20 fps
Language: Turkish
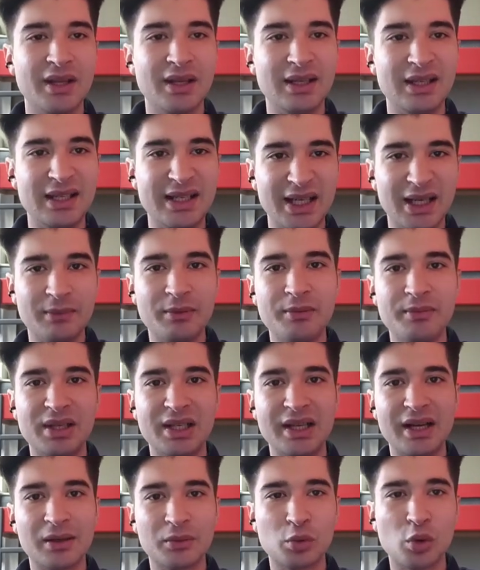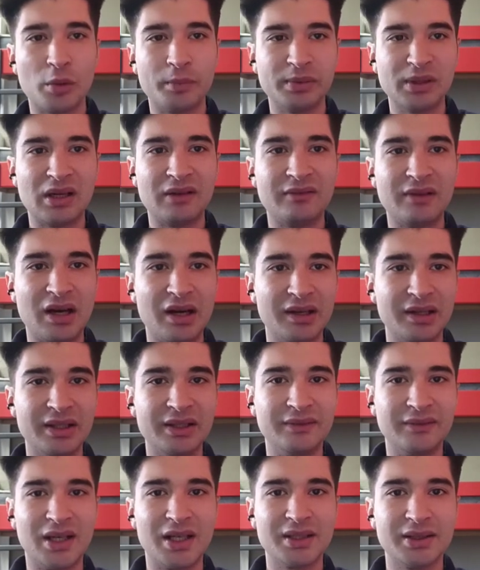20 milyar toplam
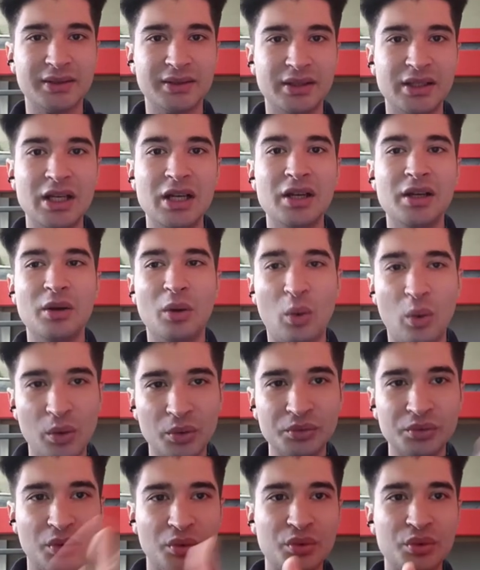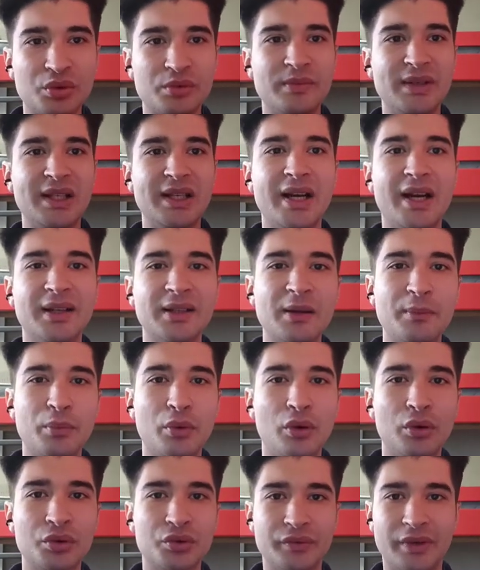varlığı var. 19 milyarda
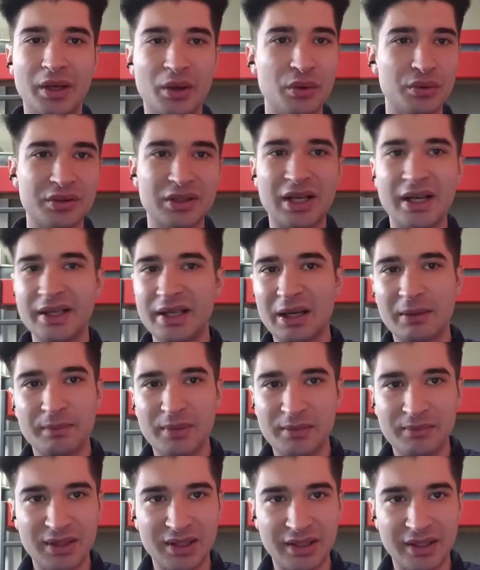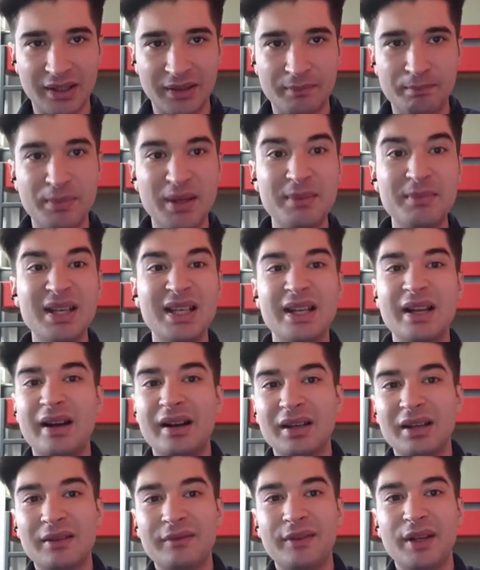borcu var. Öz kaynak 1 milyar. 1
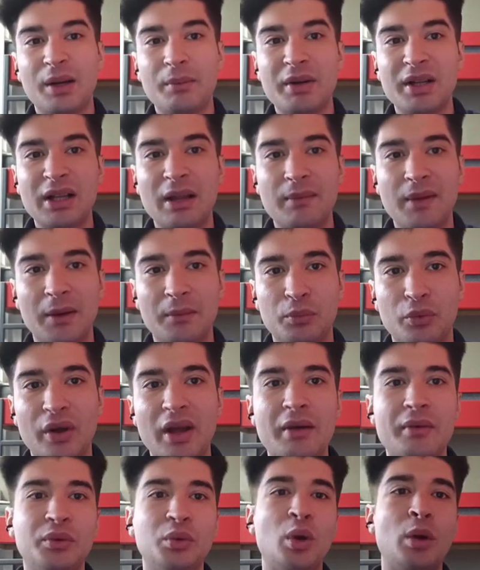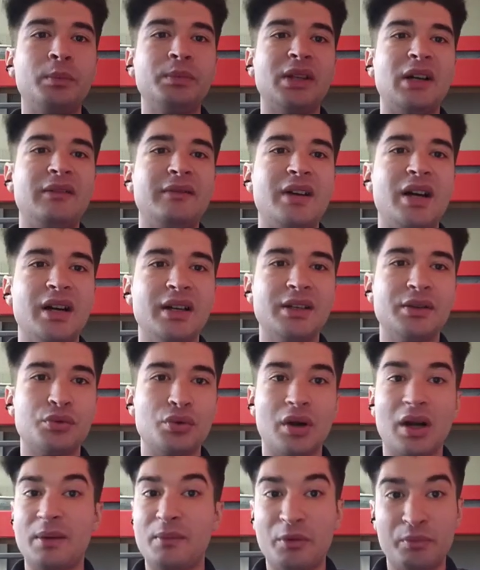milyarlık firma demek bu. E, toplam varlığı
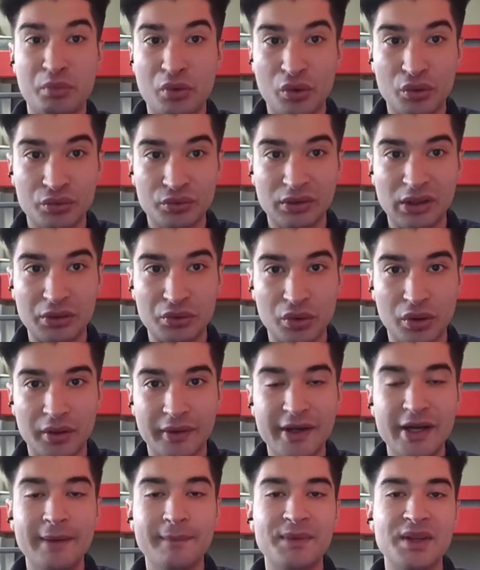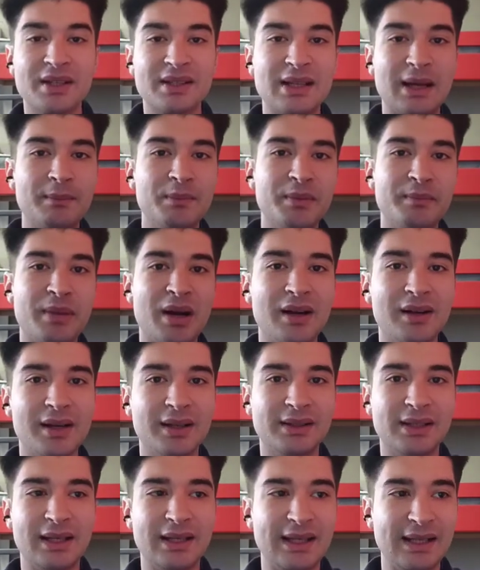çok ama borcu da çok. Sen bir
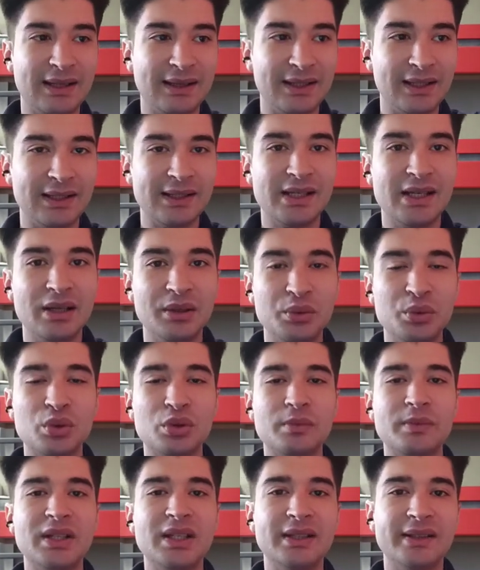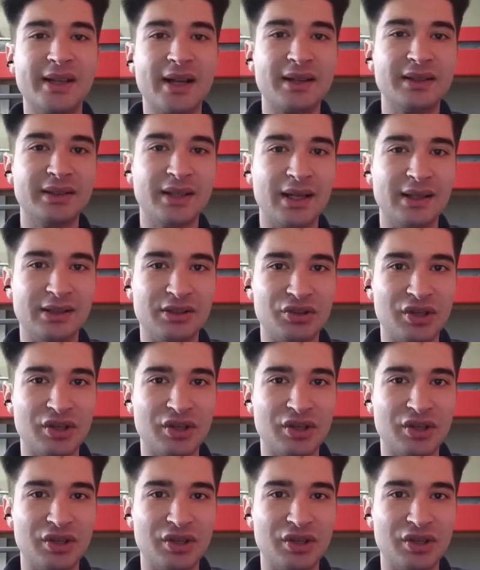bankadan gittin 100 bin lira kredi